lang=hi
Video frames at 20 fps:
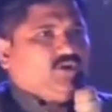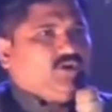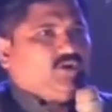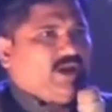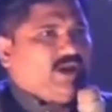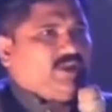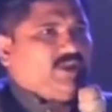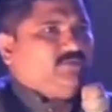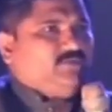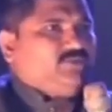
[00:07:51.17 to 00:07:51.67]
और
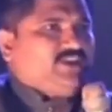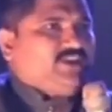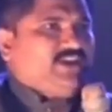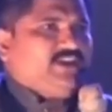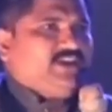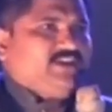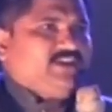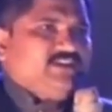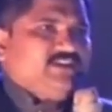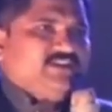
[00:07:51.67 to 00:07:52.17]
भाई
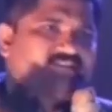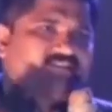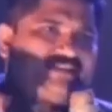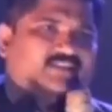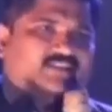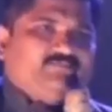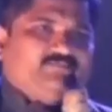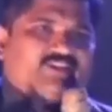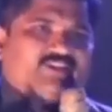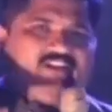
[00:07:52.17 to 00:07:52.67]
मुझे
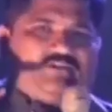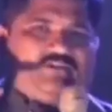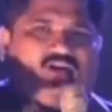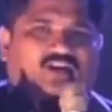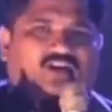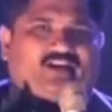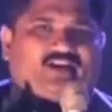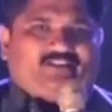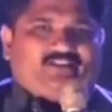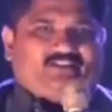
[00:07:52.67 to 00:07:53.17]
सात बजे
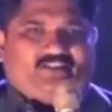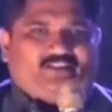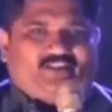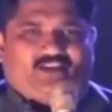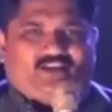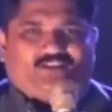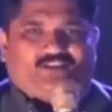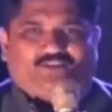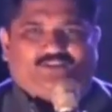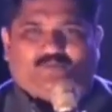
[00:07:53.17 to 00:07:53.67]
कॉल करते थे
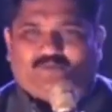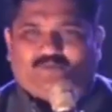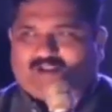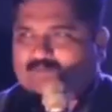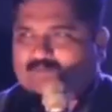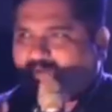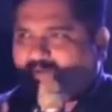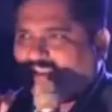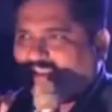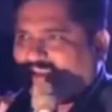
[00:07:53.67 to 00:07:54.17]
आ जाओ तो मेरा
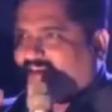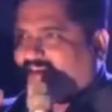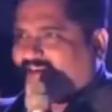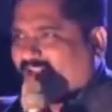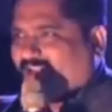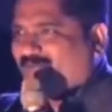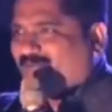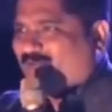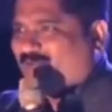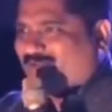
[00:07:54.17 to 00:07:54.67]
पीने का टाइम